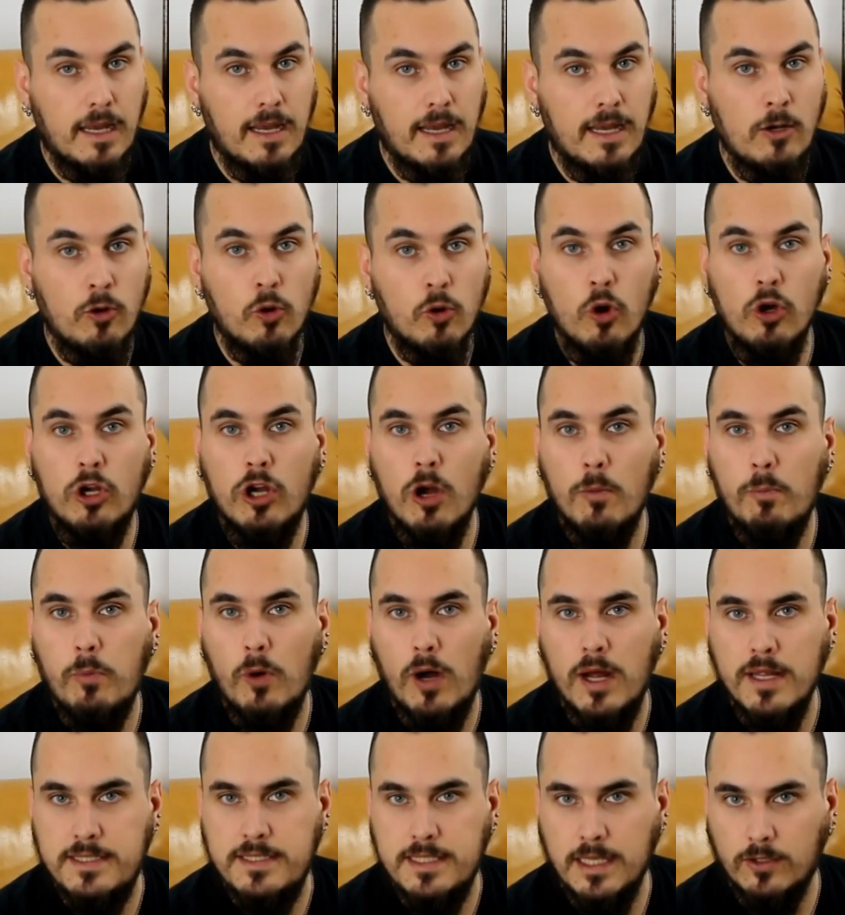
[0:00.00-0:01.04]
et le record
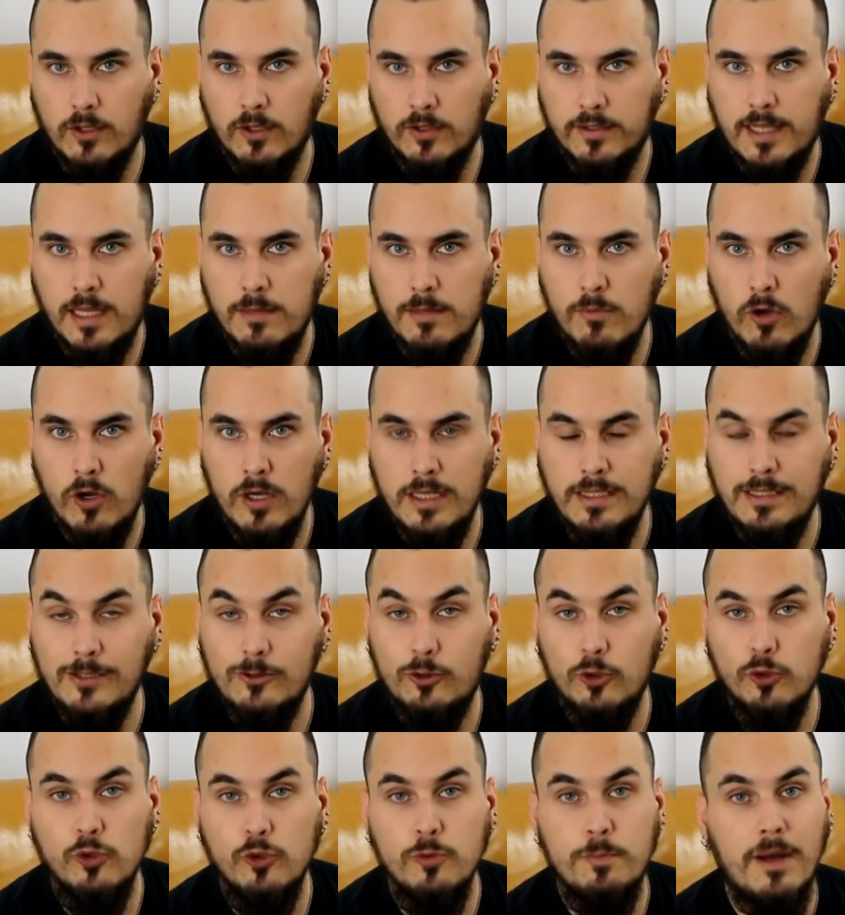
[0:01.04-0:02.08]
pour un tir d'entraînement est
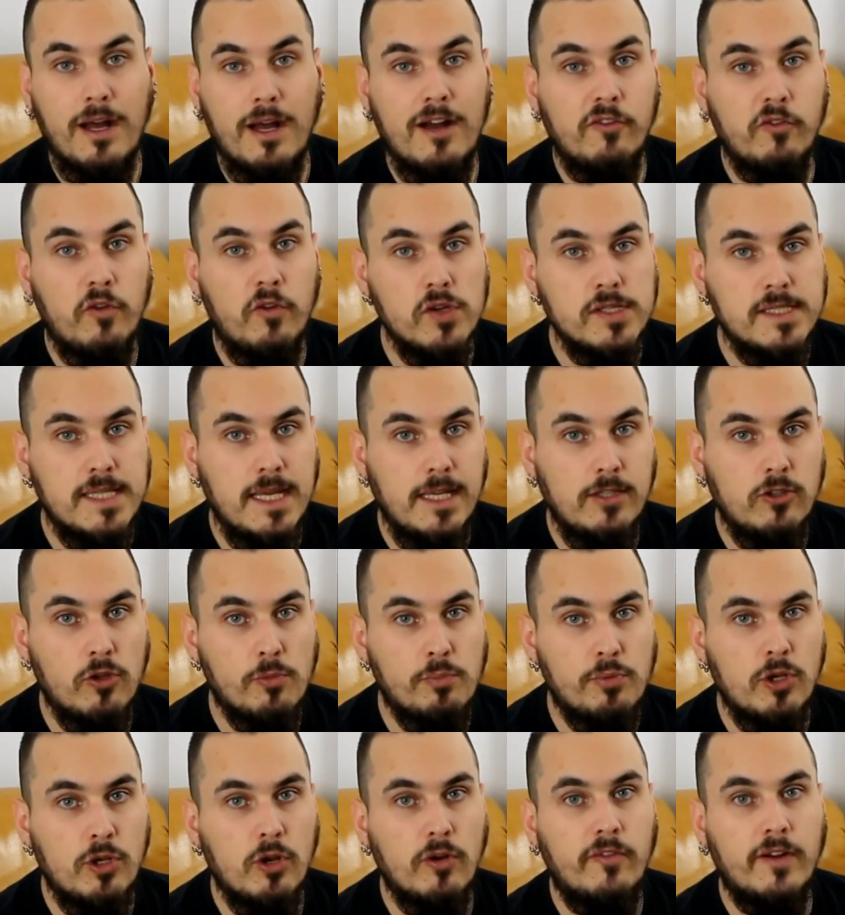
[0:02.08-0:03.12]
détenu par un Français
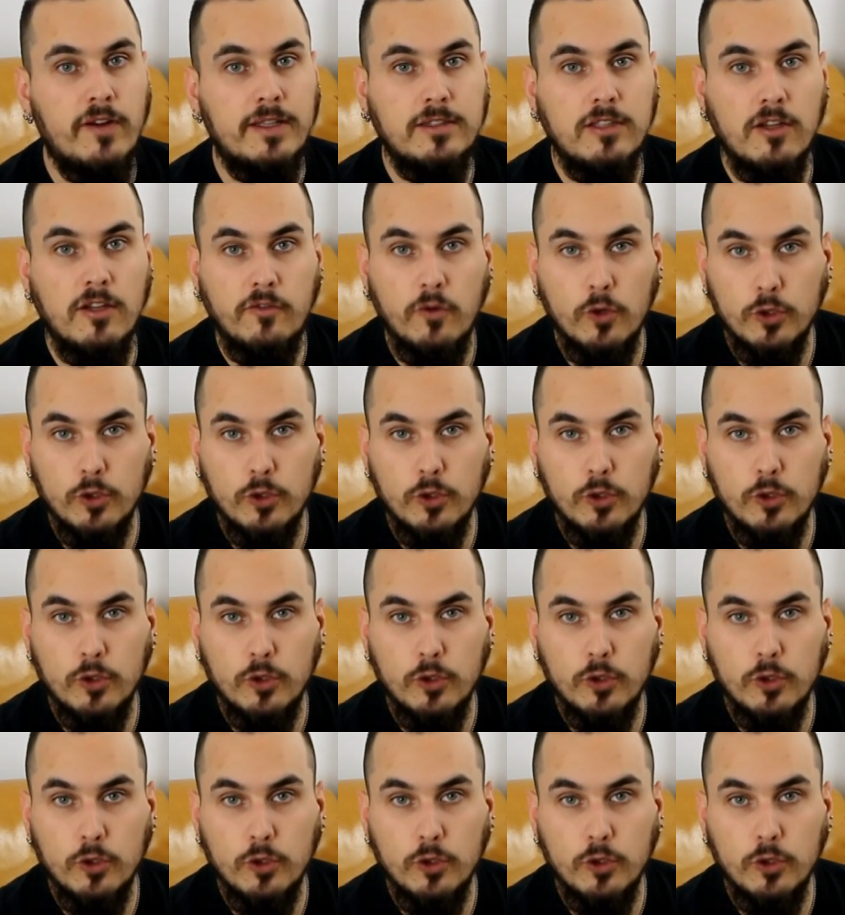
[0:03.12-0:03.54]
depuis le 29